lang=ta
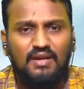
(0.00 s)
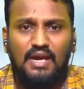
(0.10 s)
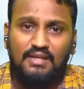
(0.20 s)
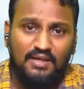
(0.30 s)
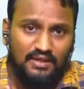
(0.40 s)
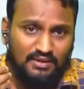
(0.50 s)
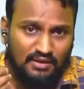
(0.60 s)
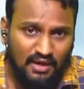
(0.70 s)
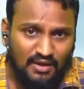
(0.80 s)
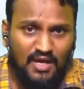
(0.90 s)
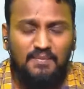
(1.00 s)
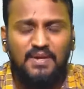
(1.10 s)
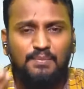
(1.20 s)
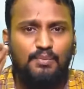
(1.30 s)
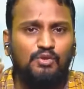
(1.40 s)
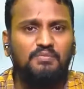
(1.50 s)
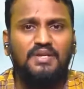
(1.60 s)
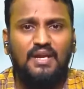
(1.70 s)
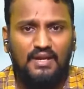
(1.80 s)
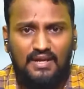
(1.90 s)
அப்படிங்கிற கருத்தை சொல்லக்கூடிய விதமாக
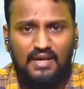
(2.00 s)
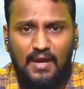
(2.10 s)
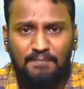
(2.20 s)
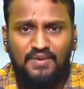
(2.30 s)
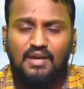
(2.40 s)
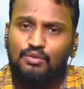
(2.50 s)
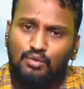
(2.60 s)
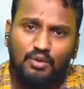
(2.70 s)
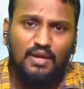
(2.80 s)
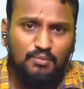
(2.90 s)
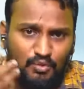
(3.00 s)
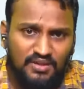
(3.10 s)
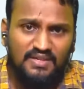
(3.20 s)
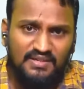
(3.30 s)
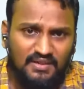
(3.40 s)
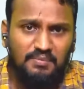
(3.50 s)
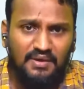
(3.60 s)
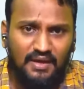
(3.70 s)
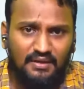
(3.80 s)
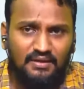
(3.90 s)
நபியல் நாயம் சொல்கிறாங்க ஃபருஃபியாத் அது
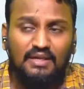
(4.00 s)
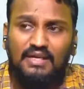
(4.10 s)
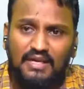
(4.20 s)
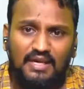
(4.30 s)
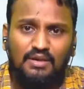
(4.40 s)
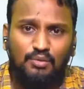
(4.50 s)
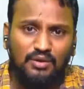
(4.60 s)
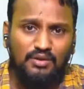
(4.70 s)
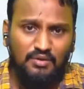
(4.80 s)
உயர்த்தப்பட்டு விட்டது